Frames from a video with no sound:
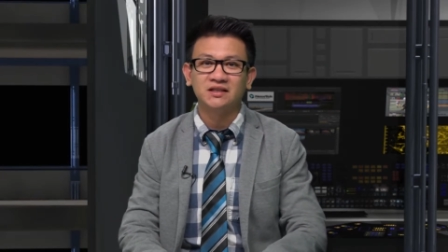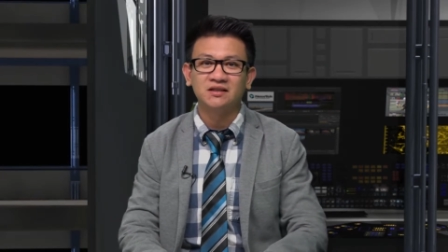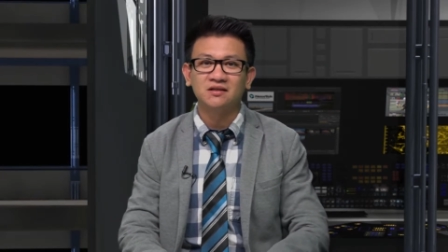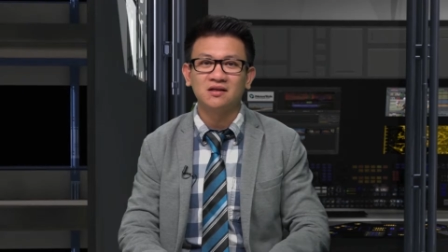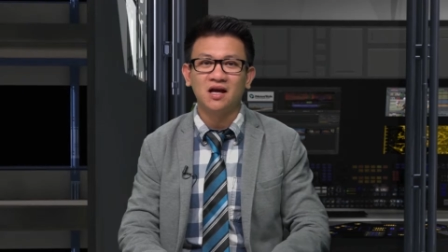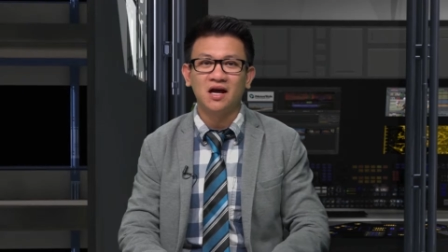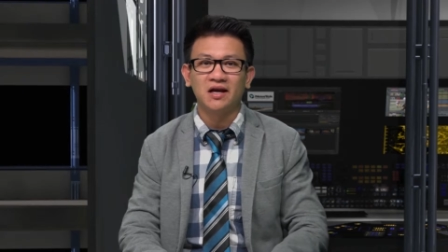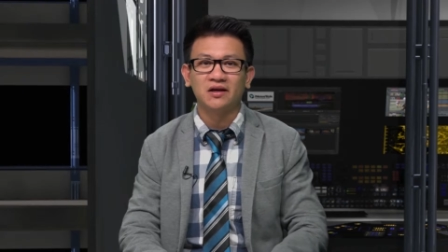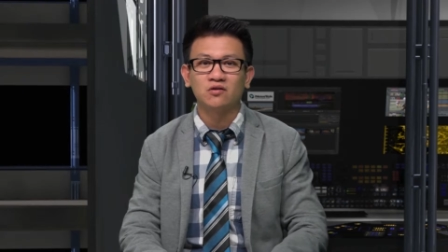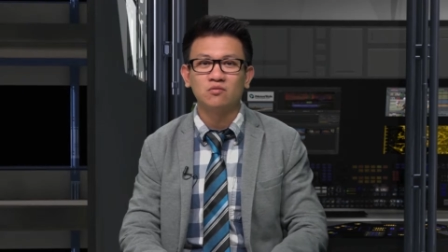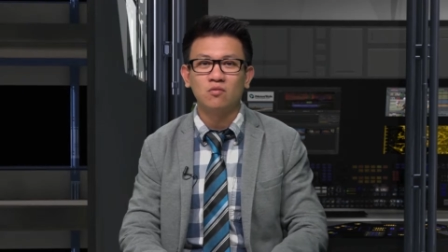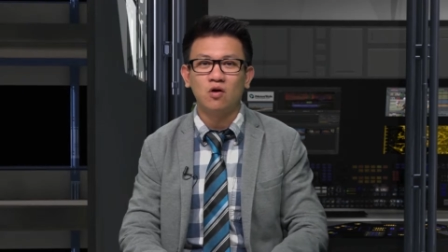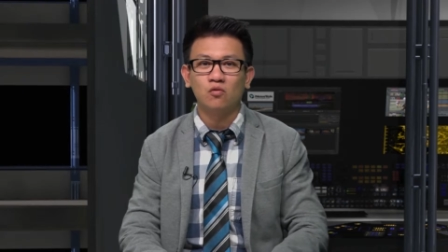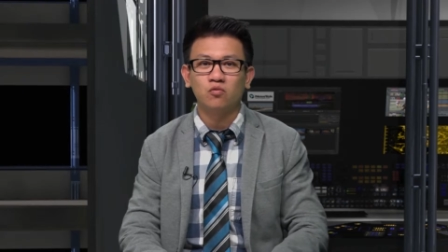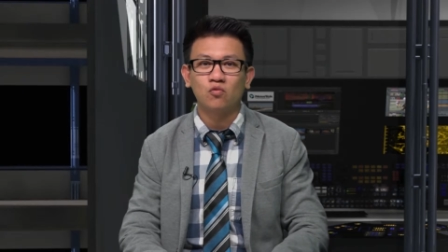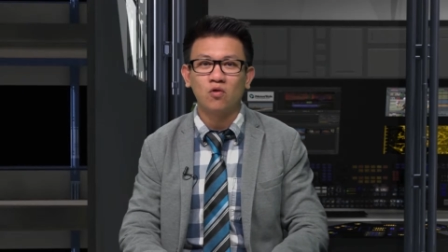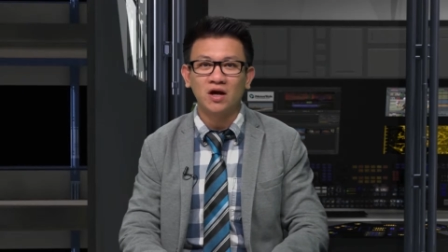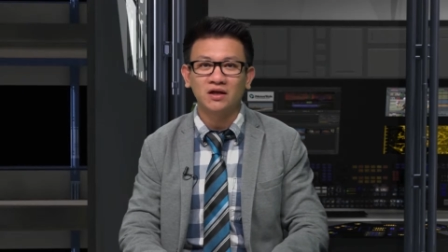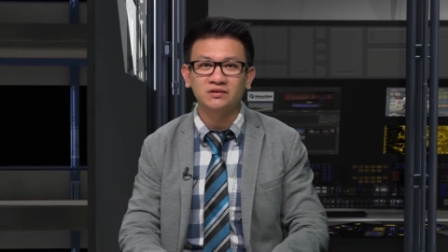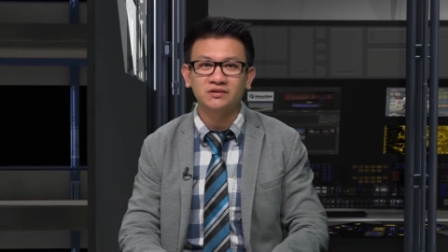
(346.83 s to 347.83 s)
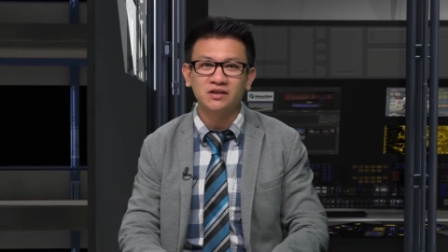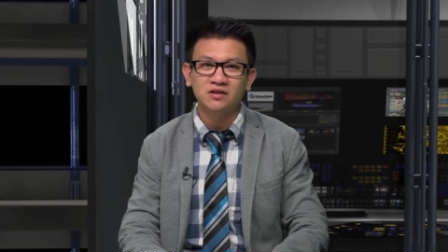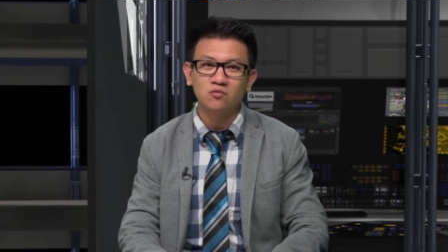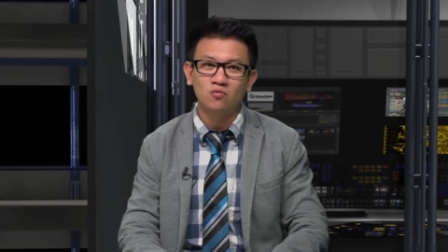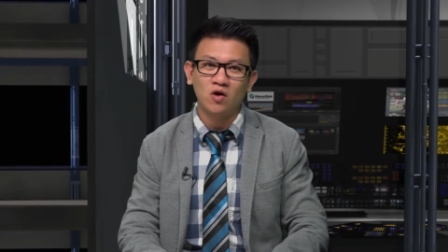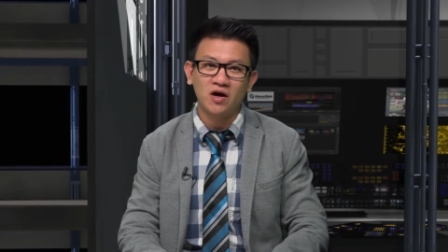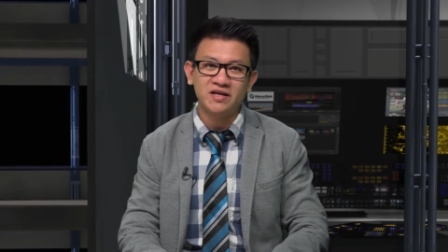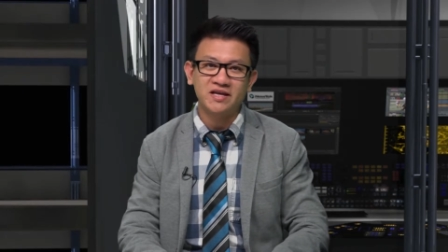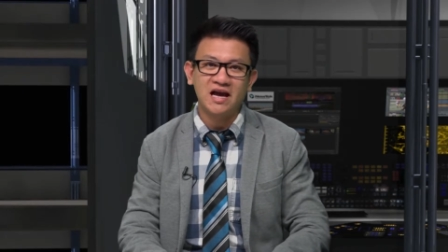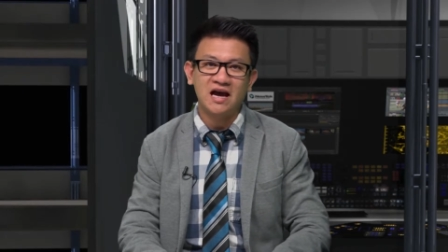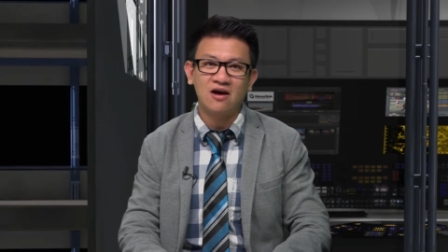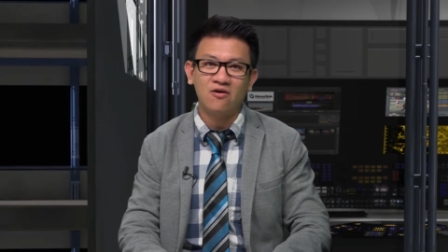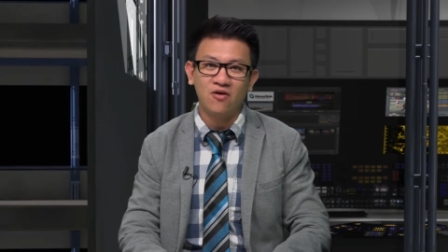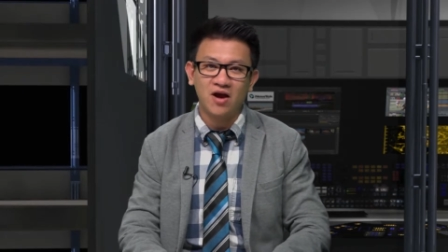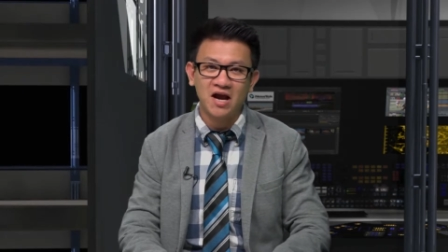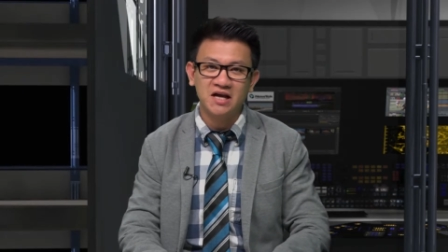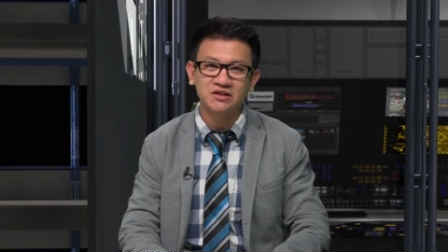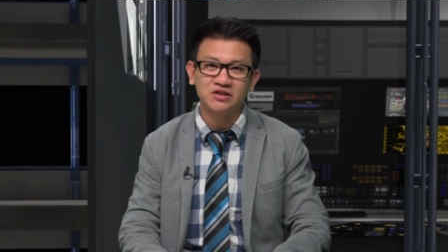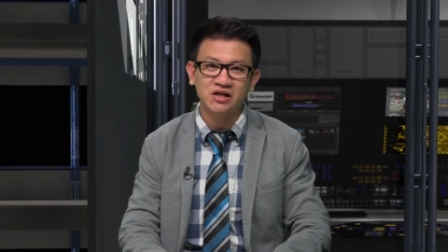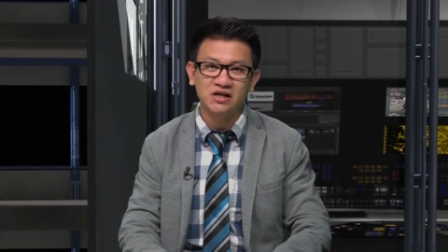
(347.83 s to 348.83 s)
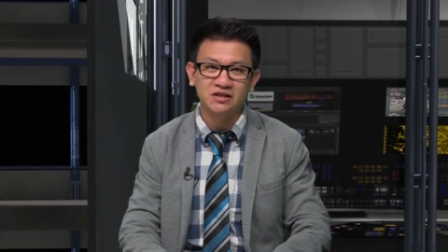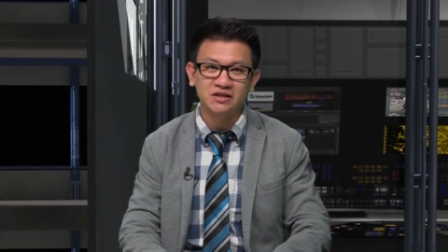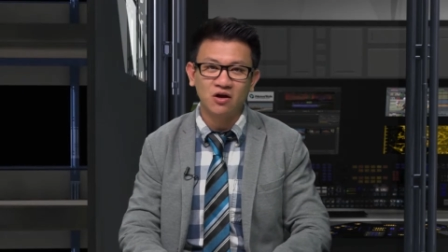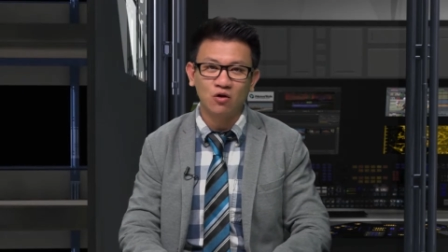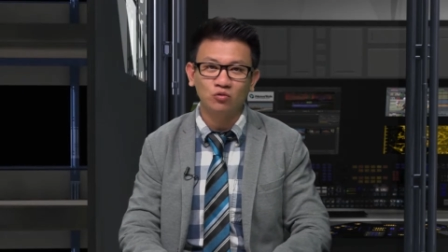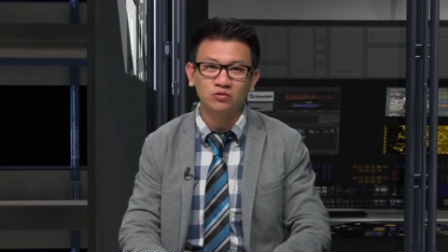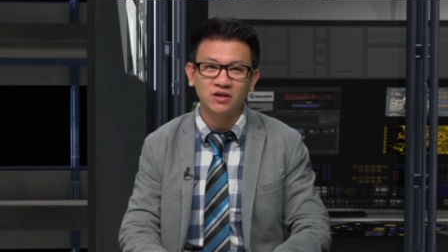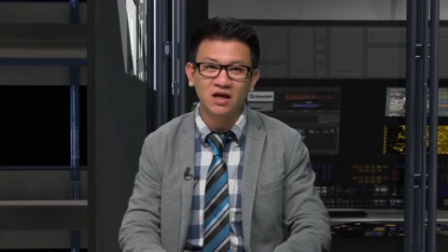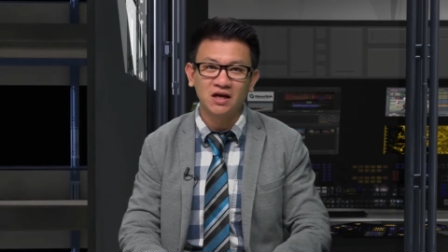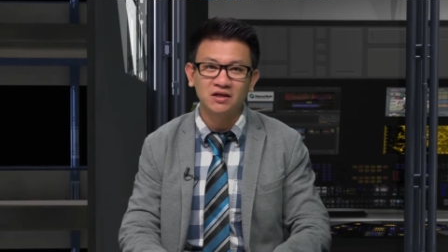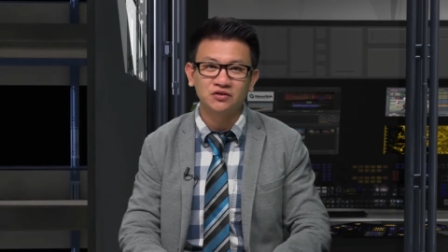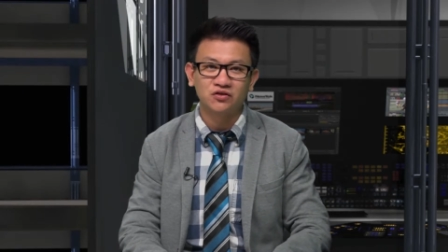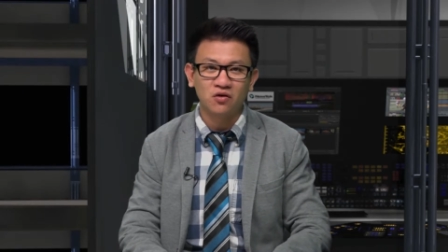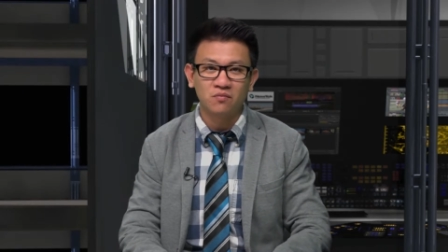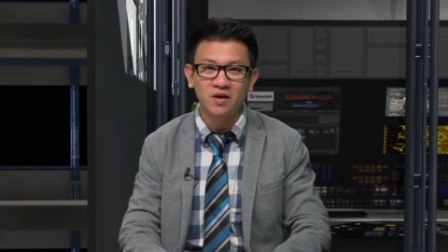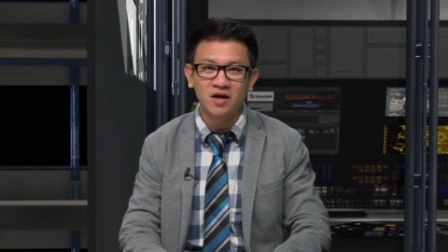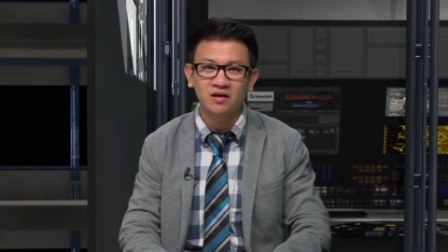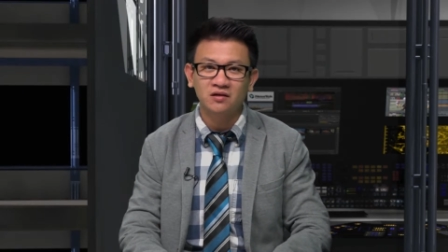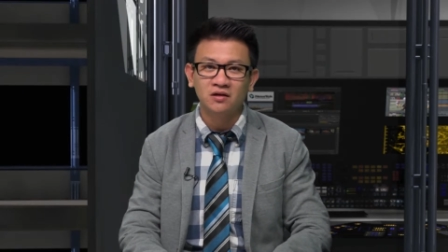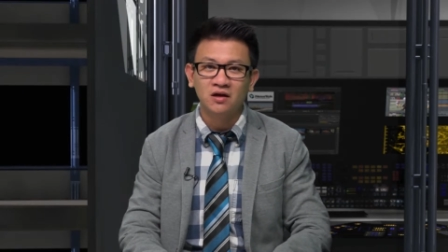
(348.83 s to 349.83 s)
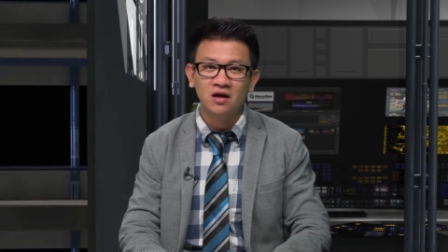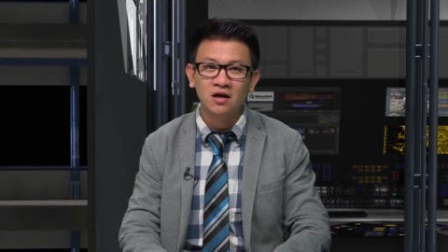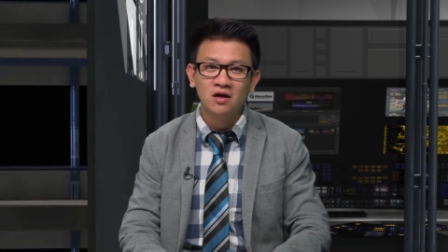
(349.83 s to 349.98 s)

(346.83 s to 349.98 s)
trích lời của một quan chức ngoại giao Asian giấu tên cho biết